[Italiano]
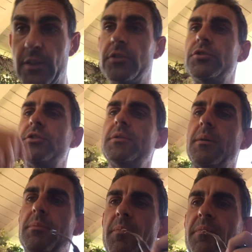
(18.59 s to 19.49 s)
oggi, va.
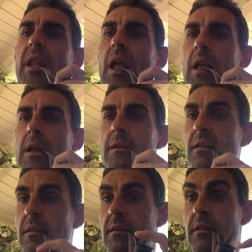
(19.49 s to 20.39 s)

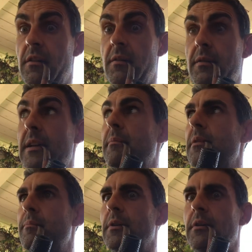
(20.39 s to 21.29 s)
Ci godiamo il
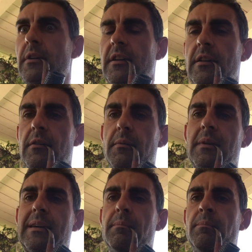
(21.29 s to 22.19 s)
portico qua.